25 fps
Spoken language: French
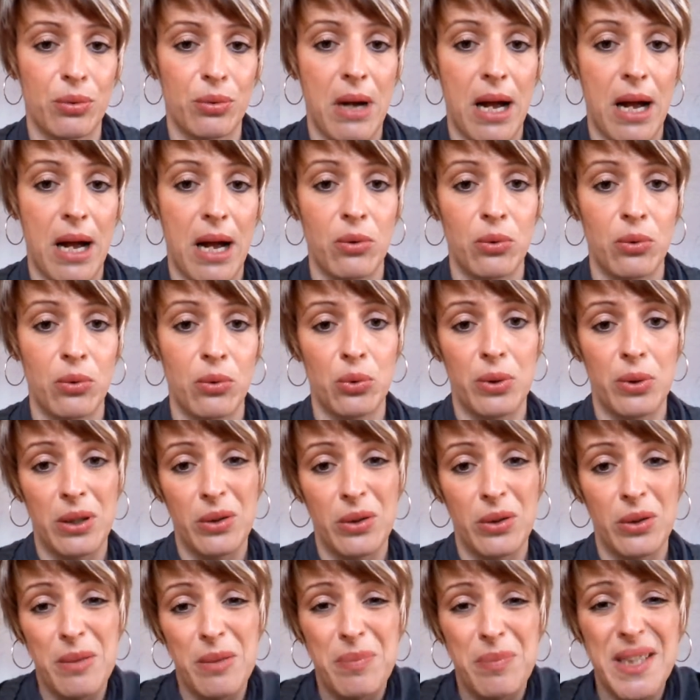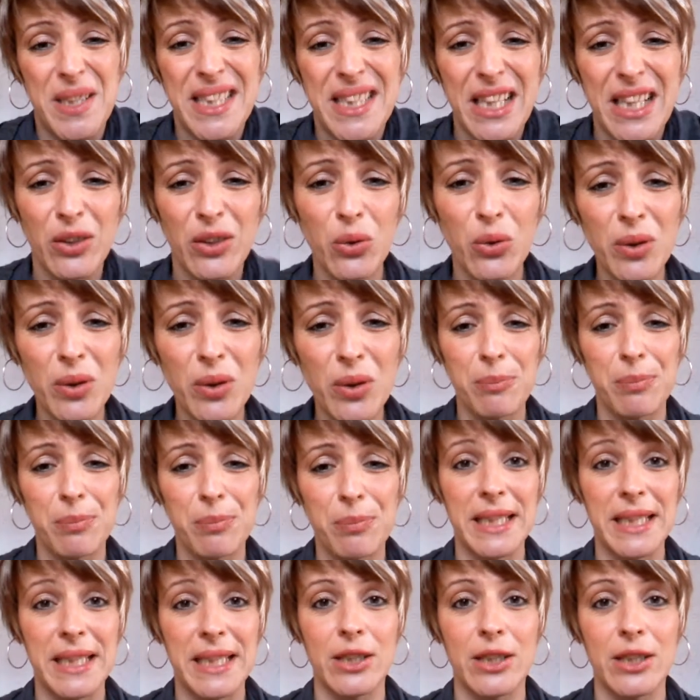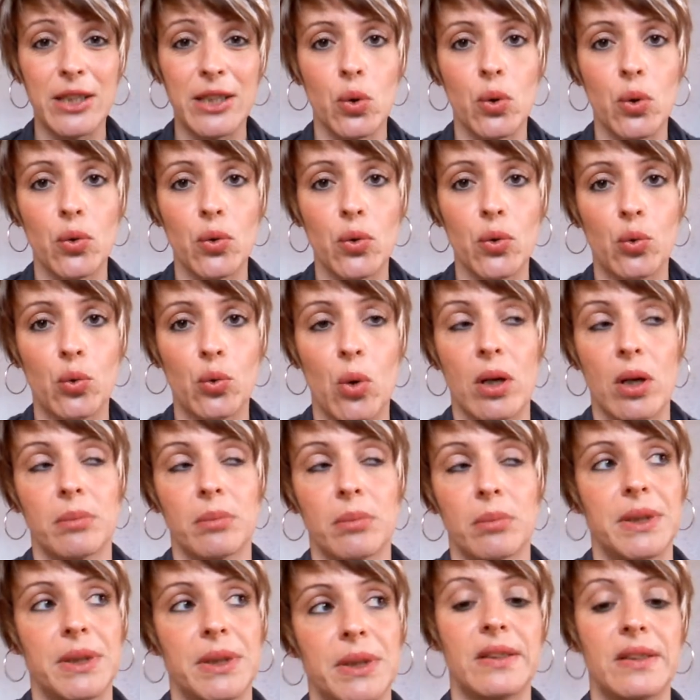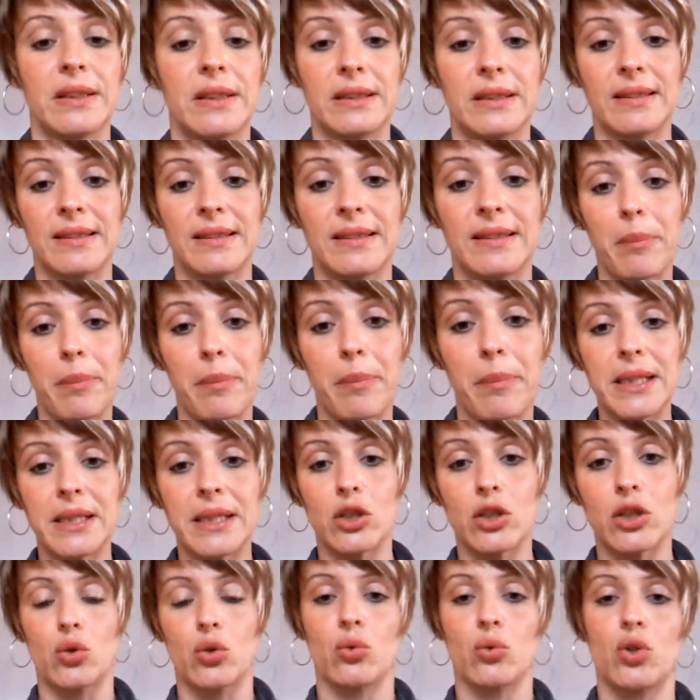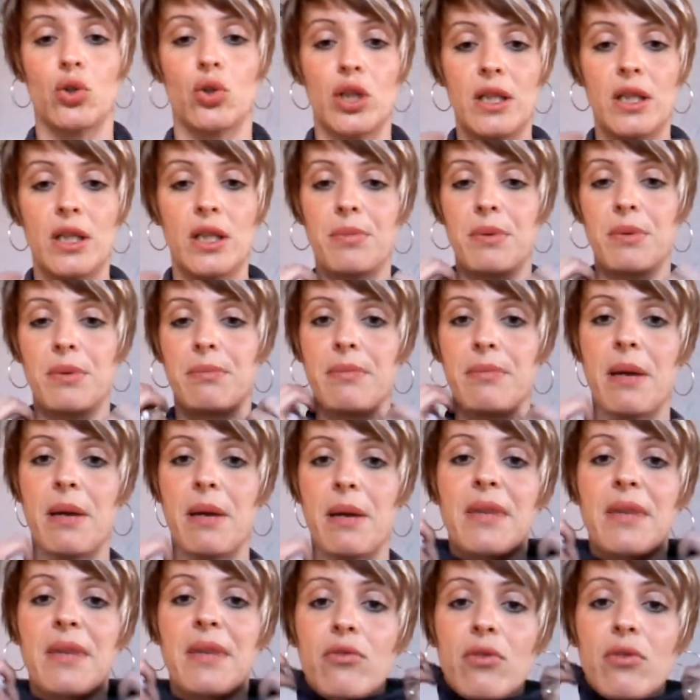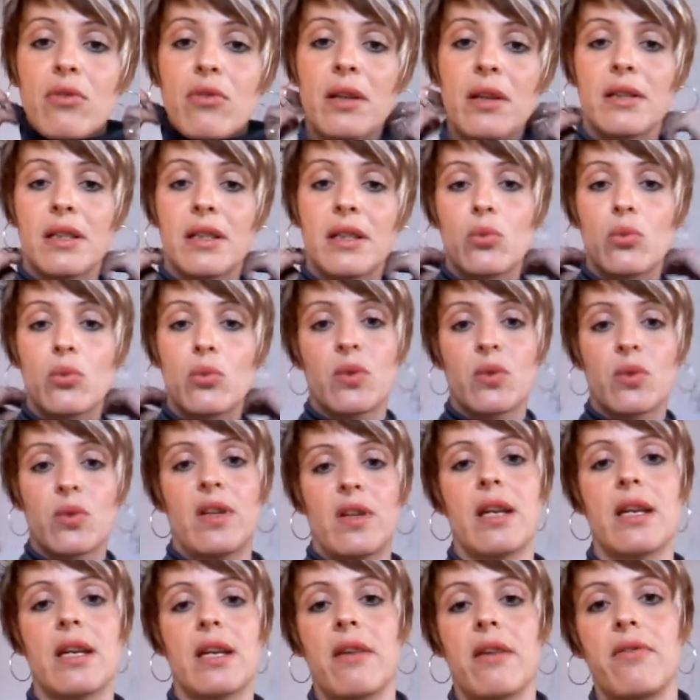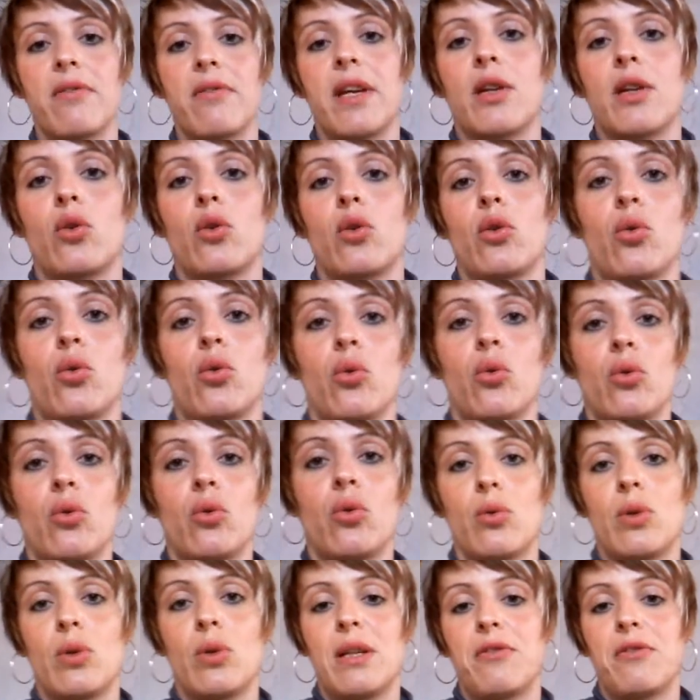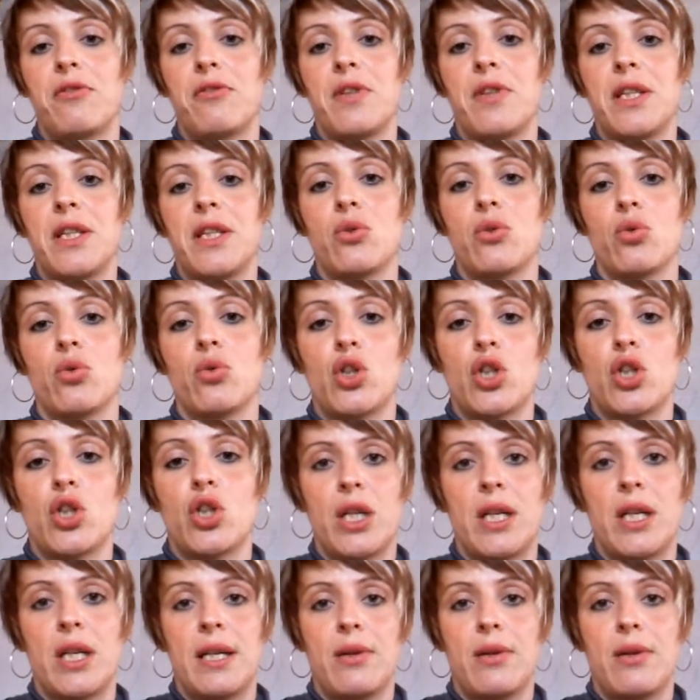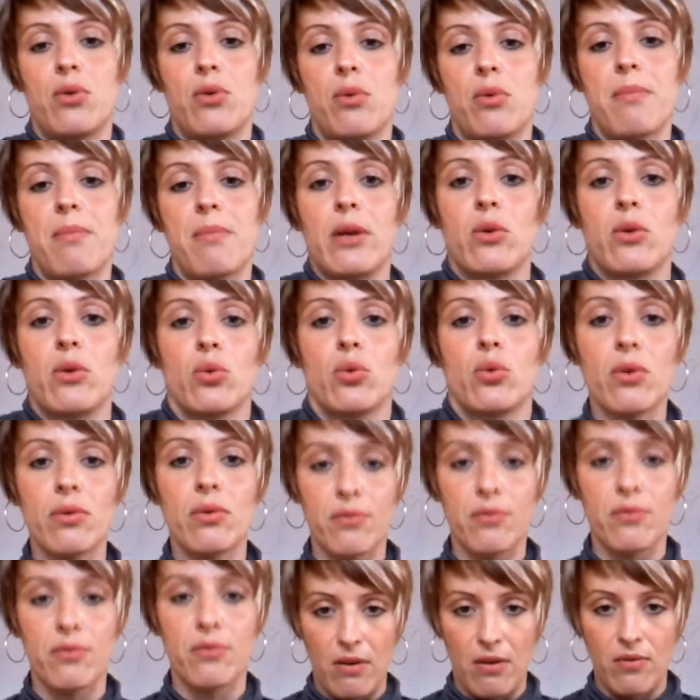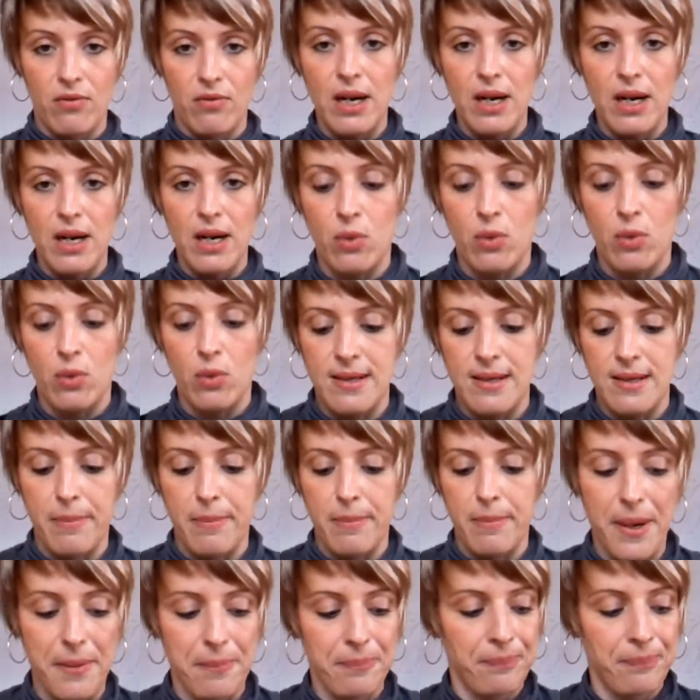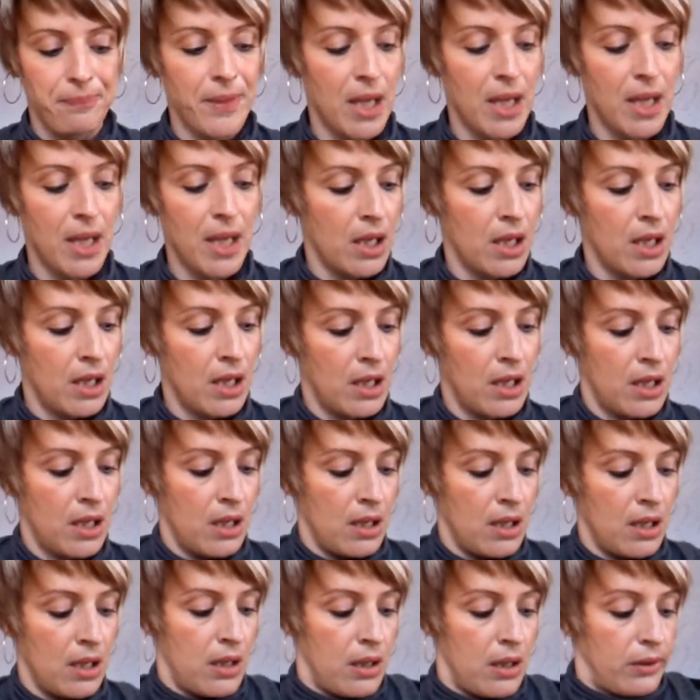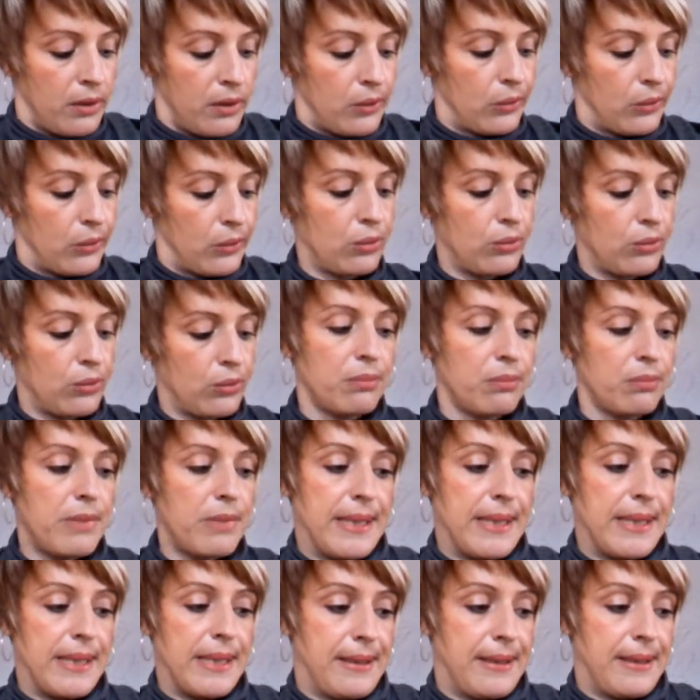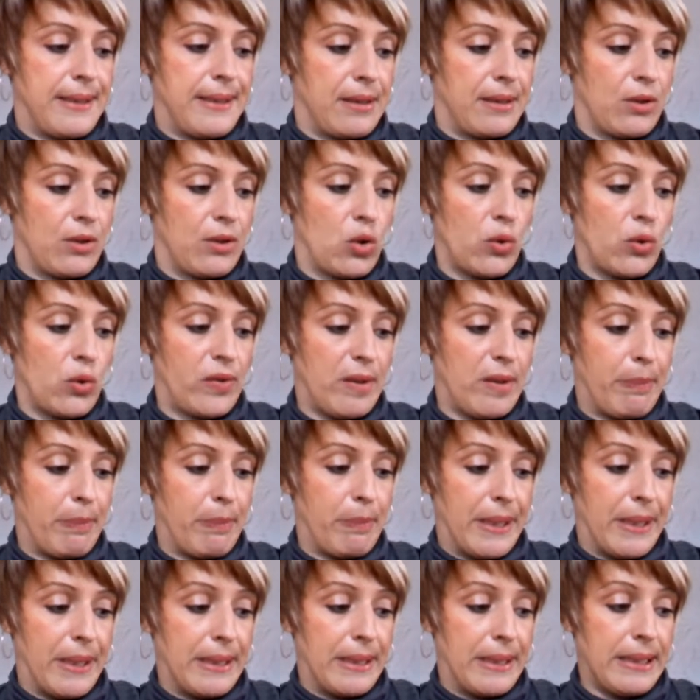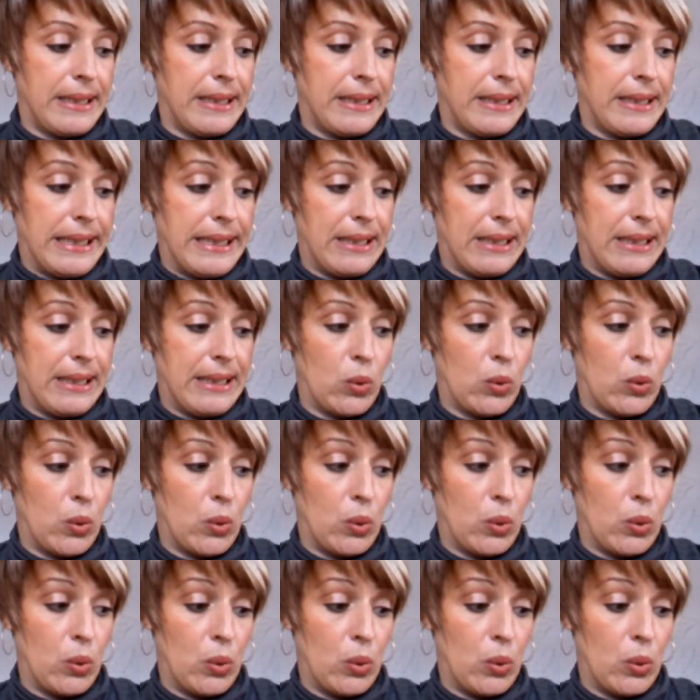En plus, euh, bah, on aurait eu des petits cadeaux, des petits quelque chose, quoi. Puis c'était sympa d'échanger, puis même d'avoir des conseils avec euh, les filles de chez euh, Marionneau. Enfin voilà, quoi, sympa. Donc, ben, je sais pas.